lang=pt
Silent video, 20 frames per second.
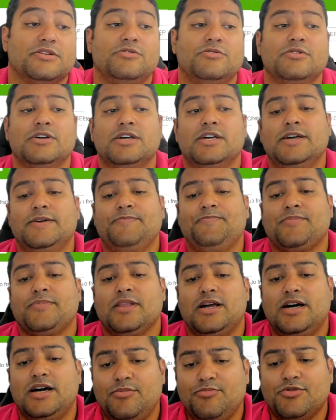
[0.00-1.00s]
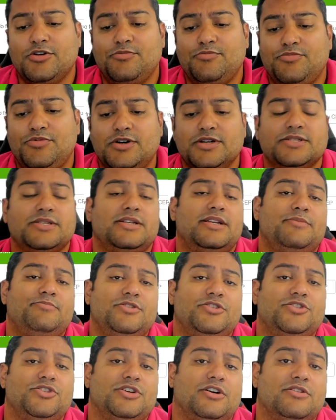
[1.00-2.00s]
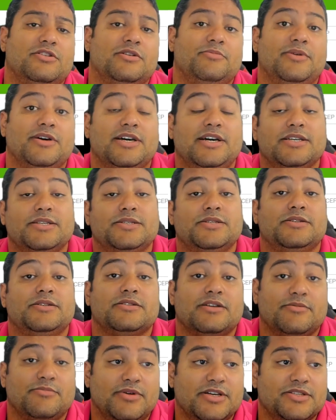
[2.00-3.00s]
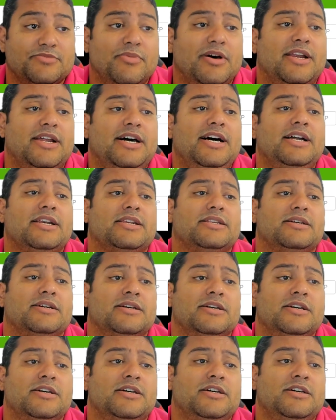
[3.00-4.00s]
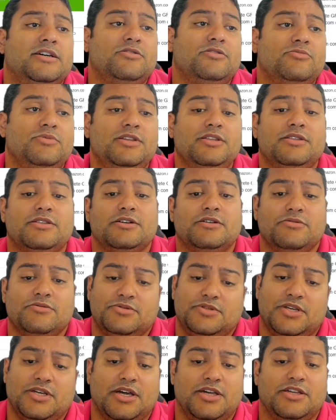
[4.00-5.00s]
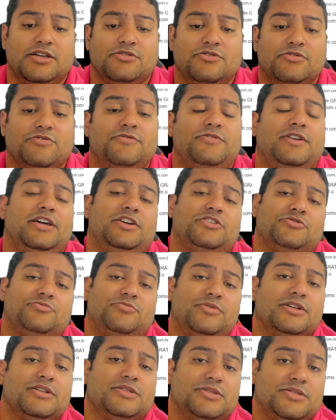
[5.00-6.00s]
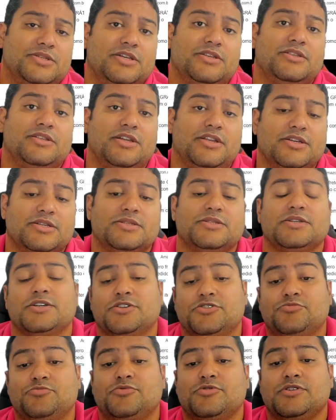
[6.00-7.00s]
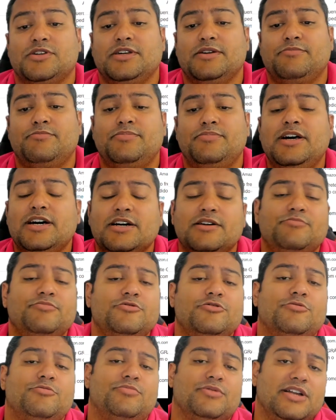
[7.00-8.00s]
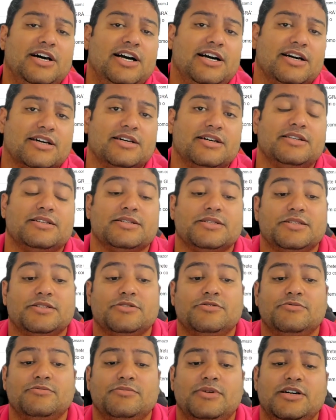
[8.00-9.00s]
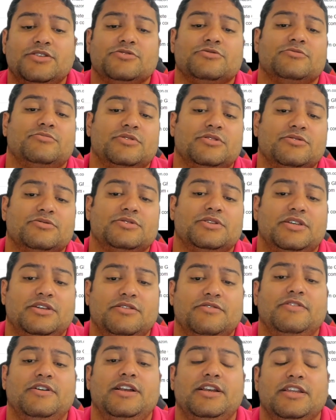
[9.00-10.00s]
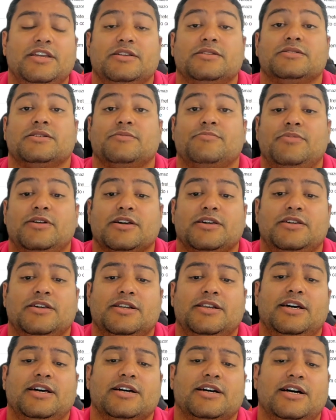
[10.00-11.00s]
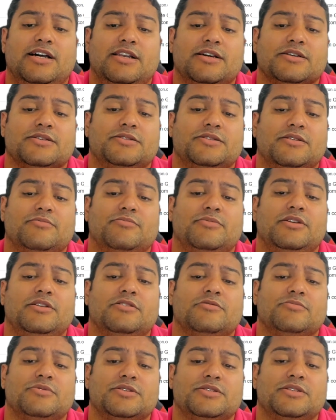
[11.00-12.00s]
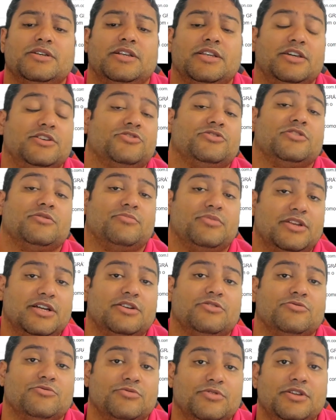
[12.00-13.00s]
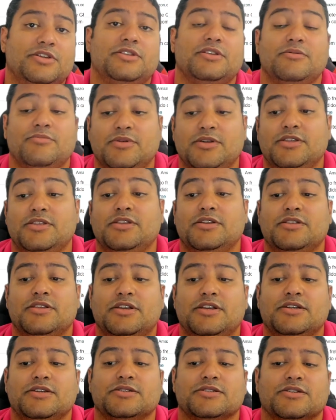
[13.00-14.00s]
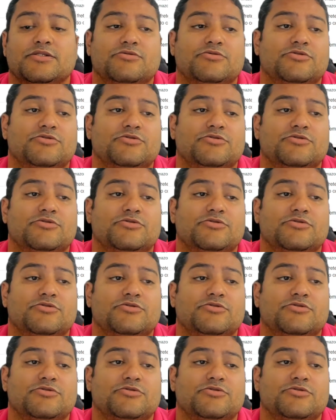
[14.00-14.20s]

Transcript: Então a proposta da Pichaula Magazine está mais barata no entanto, você ganhando frete pode ser interessante, porque placa por placa elas são mais ou menos equivalentes. A plaquinha da Galaxy também tem uma excelente temperatura e também tem 3